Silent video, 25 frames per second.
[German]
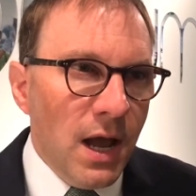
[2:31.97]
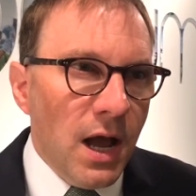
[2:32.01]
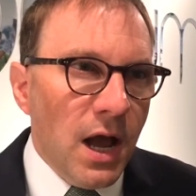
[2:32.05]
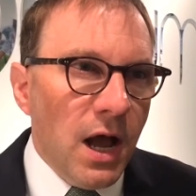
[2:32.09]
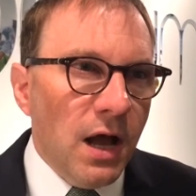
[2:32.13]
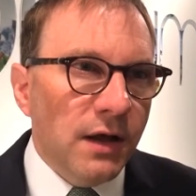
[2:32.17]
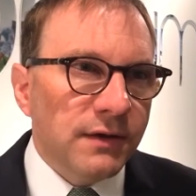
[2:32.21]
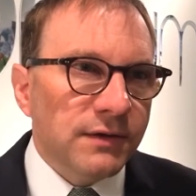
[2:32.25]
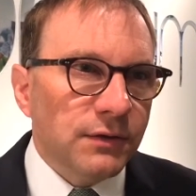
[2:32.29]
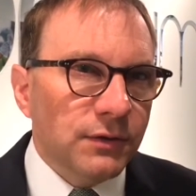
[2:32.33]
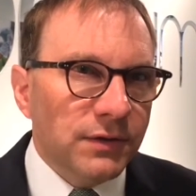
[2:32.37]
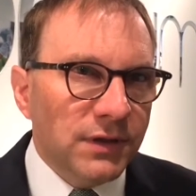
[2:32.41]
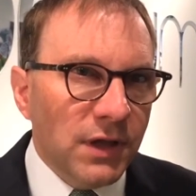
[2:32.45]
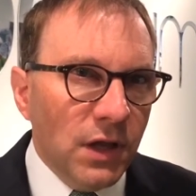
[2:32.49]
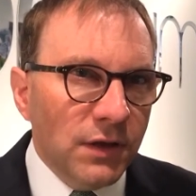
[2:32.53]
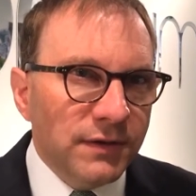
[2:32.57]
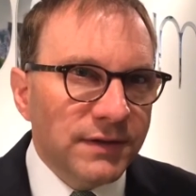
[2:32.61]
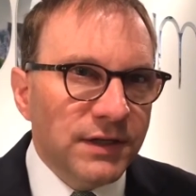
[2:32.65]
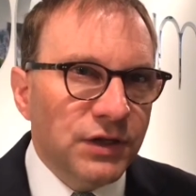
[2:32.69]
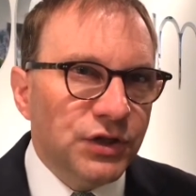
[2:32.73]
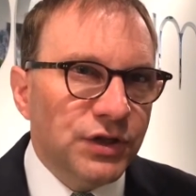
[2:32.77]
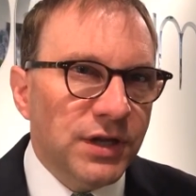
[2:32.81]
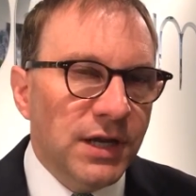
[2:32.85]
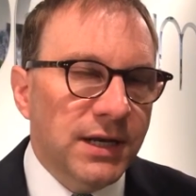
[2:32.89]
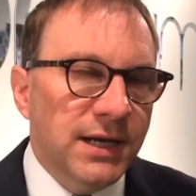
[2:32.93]
Also
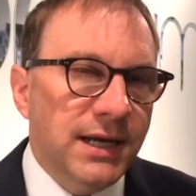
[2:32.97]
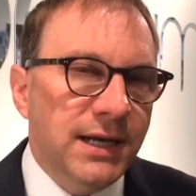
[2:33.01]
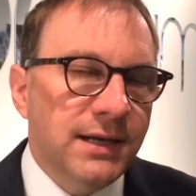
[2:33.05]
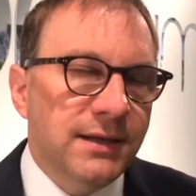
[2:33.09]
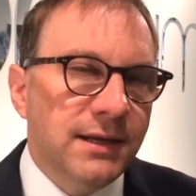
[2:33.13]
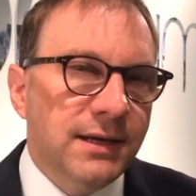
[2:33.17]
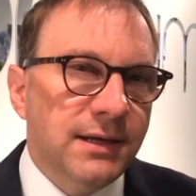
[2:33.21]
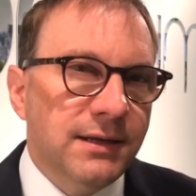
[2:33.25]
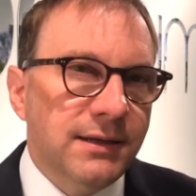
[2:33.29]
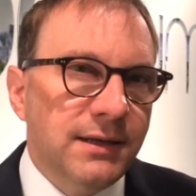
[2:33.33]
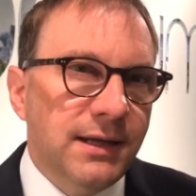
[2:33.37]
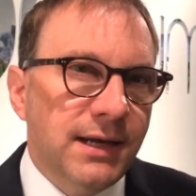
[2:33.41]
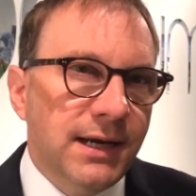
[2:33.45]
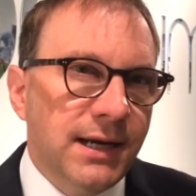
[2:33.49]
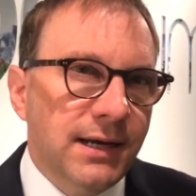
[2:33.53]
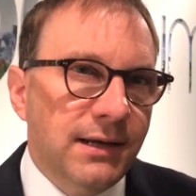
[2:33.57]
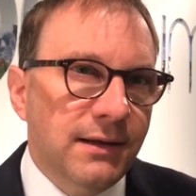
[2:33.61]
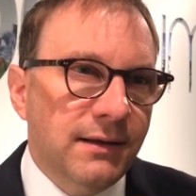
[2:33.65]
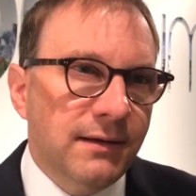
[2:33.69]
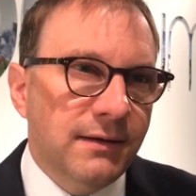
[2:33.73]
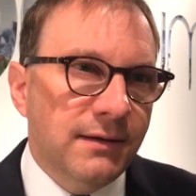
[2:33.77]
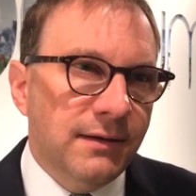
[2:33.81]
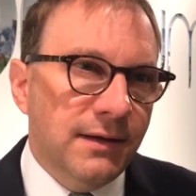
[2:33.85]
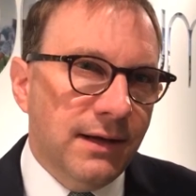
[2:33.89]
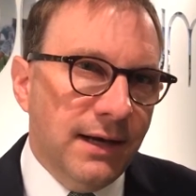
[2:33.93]
das ist dann eher
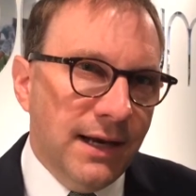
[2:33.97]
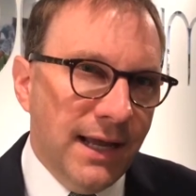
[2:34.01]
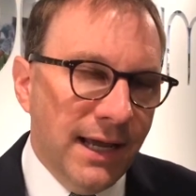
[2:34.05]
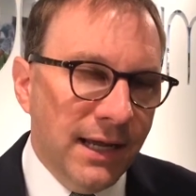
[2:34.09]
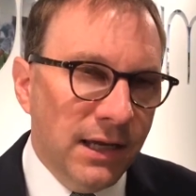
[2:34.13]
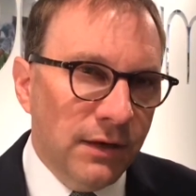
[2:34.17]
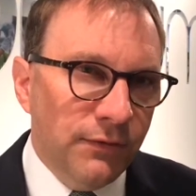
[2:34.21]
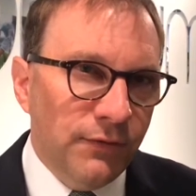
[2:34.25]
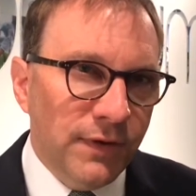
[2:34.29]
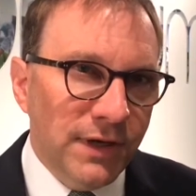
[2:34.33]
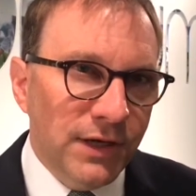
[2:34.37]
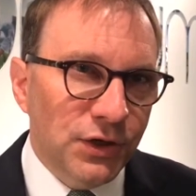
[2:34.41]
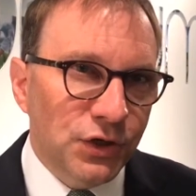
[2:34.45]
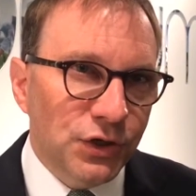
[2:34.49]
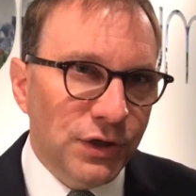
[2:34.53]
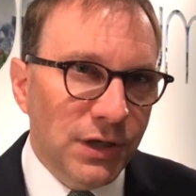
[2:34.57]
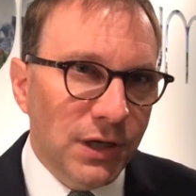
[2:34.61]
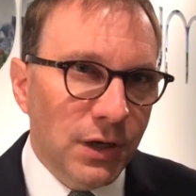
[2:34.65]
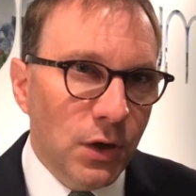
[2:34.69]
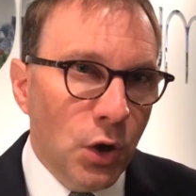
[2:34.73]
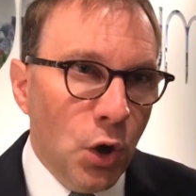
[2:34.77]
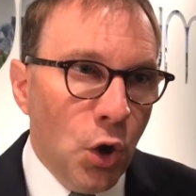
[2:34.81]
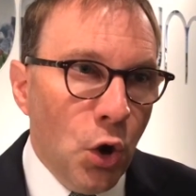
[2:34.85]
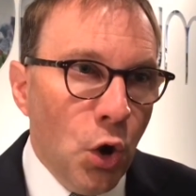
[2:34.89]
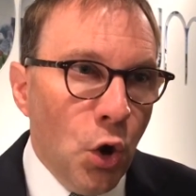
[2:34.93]
Trend
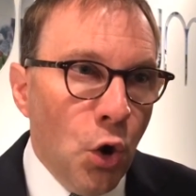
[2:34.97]
längerfristig